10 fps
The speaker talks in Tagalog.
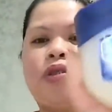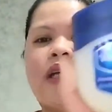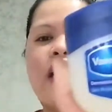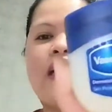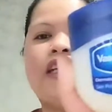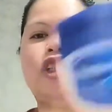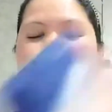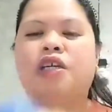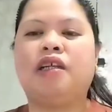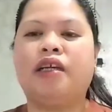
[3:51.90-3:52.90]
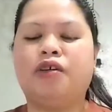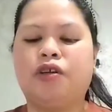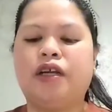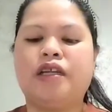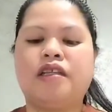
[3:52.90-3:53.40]
healing jelly or
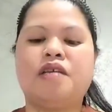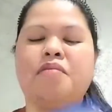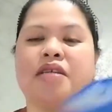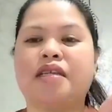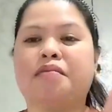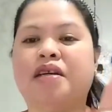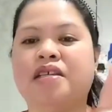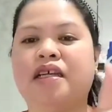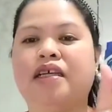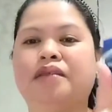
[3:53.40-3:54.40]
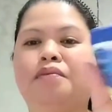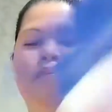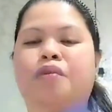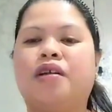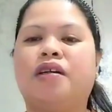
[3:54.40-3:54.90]
anything basta basilin
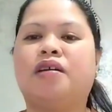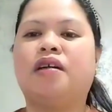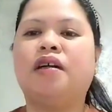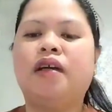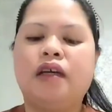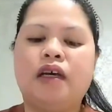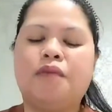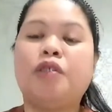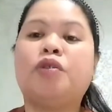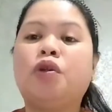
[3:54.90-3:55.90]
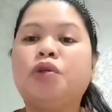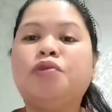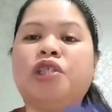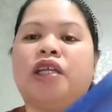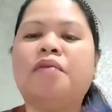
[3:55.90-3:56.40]
product. Petroleum
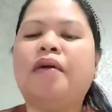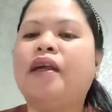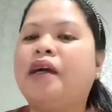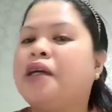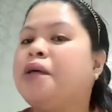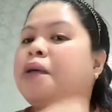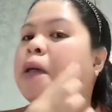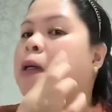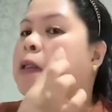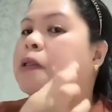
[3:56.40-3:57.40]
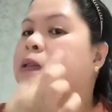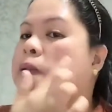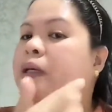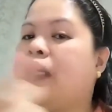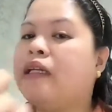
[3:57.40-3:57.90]
jelly pala yon
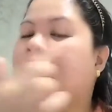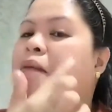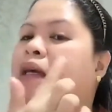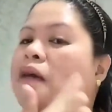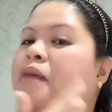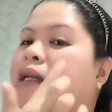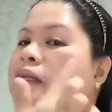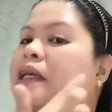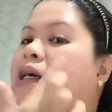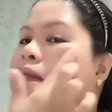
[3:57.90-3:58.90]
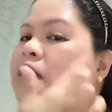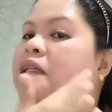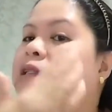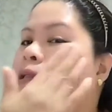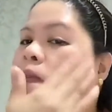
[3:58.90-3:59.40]
So, ayan, kamay-kamay na tayo,
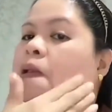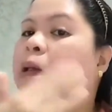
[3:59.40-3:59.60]
diretso.